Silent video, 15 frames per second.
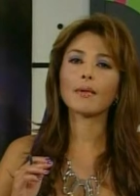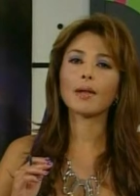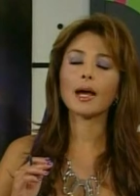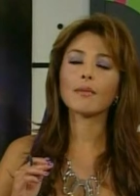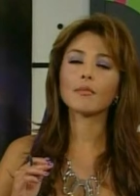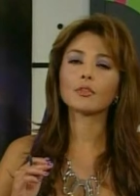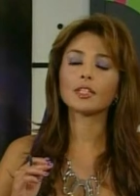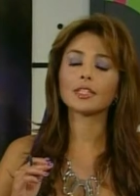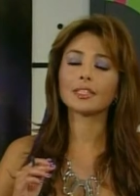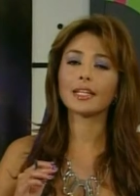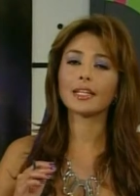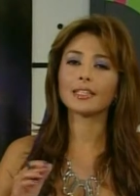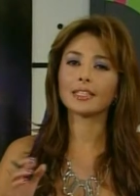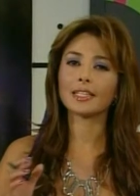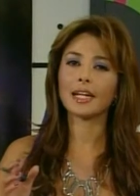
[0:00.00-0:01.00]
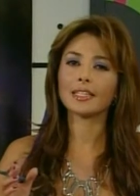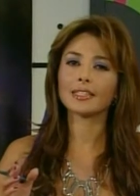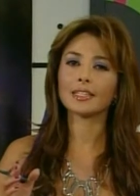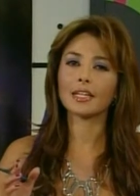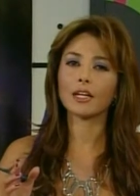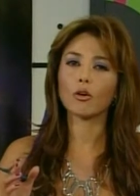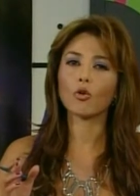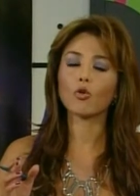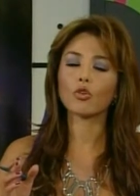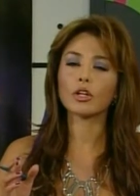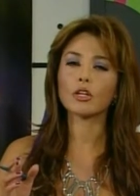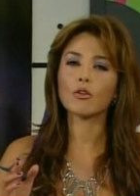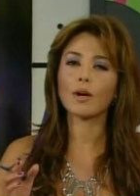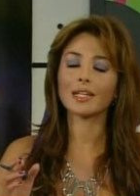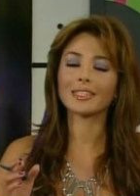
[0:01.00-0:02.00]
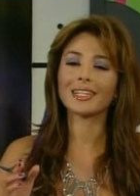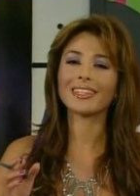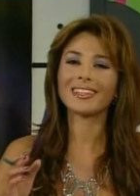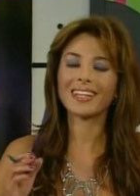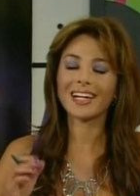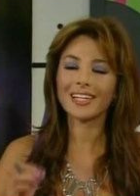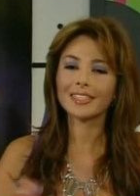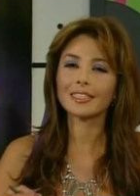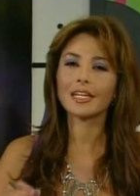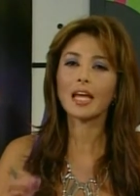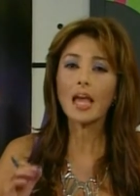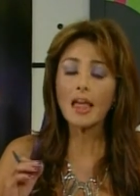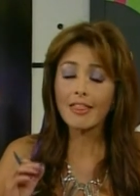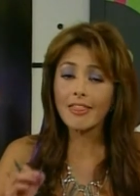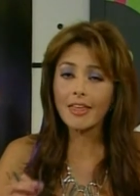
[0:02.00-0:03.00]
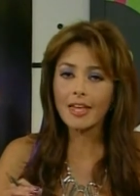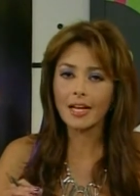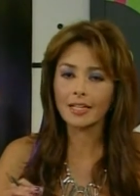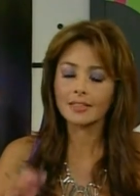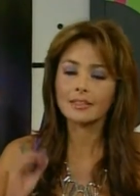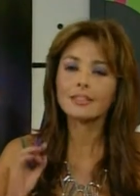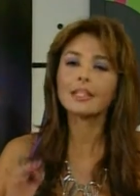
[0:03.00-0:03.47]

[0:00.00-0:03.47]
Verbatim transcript: Hablábamos de esta desgracia que ha ocurrido hace 13 días.